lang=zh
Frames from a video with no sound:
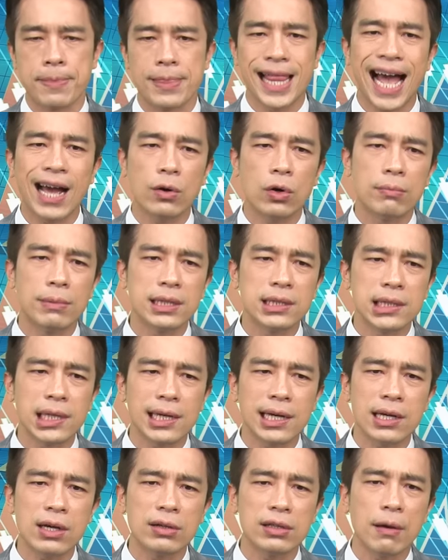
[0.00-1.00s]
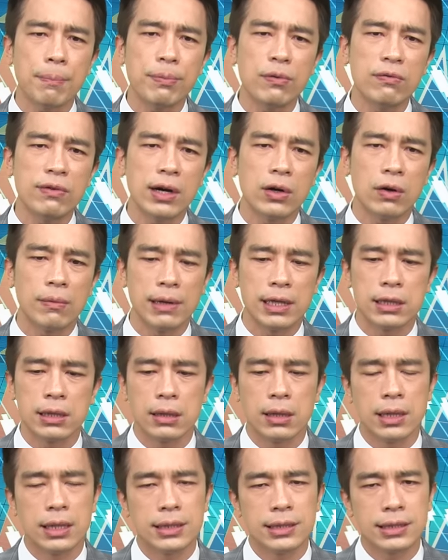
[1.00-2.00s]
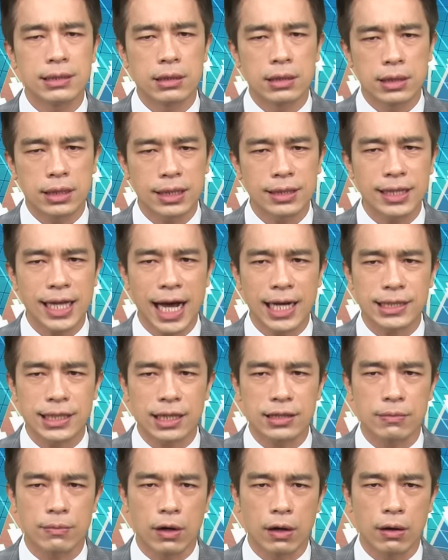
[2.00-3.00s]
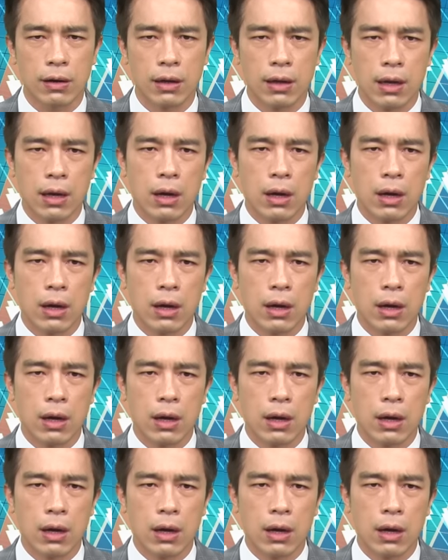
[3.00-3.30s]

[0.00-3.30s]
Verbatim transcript: 来，我们车用的部分，我们。跟大家讲什么？